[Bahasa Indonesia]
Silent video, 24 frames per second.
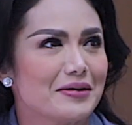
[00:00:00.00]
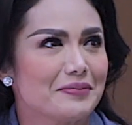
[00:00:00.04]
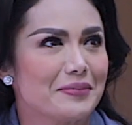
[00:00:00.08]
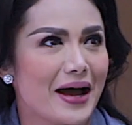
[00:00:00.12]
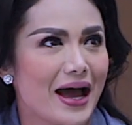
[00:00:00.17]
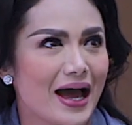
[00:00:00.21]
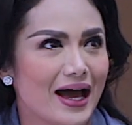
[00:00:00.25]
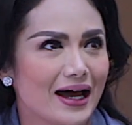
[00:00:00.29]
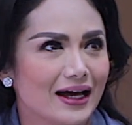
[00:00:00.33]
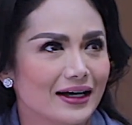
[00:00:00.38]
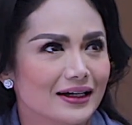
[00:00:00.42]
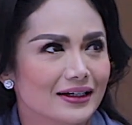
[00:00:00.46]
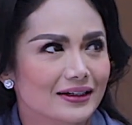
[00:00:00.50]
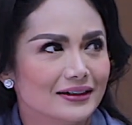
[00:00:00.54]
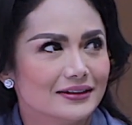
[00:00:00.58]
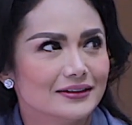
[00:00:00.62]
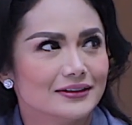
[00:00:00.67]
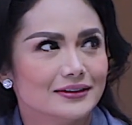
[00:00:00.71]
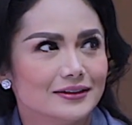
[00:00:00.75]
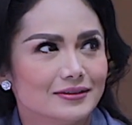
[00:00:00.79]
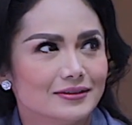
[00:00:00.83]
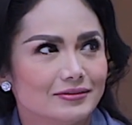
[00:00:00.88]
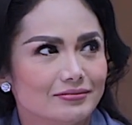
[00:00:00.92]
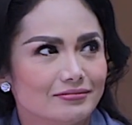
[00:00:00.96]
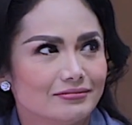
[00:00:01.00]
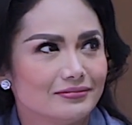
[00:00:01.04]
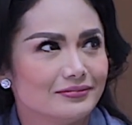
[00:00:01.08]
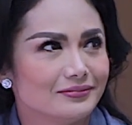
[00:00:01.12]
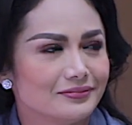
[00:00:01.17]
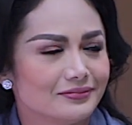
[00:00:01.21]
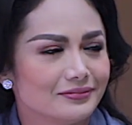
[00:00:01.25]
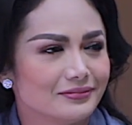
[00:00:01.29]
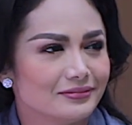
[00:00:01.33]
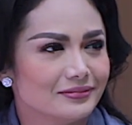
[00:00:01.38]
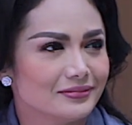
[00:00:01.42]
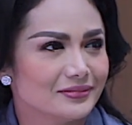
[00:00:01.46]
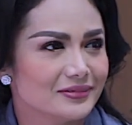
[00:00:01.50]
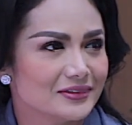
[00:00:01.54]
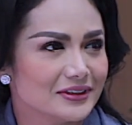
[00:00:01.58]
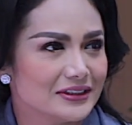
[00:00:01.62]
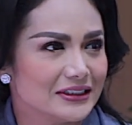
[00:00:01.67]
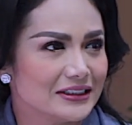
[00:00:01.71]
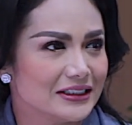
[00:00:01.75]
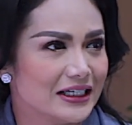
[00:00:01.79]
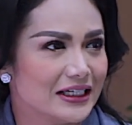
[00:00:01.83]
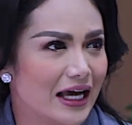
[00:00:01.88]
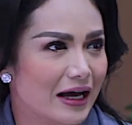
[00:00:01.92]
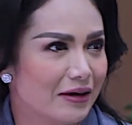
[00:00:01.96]
Pak? Hmm,
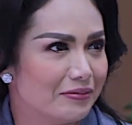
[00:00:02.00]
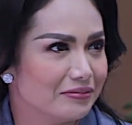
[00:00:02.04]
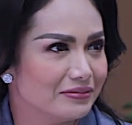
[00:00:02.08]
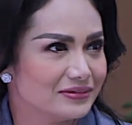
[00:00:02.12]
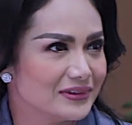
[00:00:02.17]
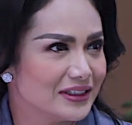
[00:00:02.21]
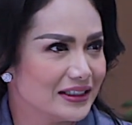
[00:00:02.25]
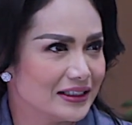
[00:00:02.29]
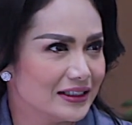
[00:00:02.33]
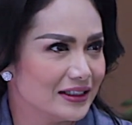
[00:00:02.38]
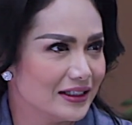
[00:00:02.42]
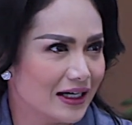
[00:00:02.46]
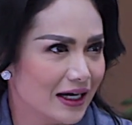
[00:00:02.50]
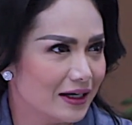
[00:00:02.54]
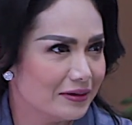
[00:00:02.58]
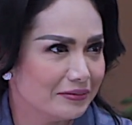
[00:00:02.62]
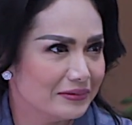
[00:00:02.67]
tiga tiga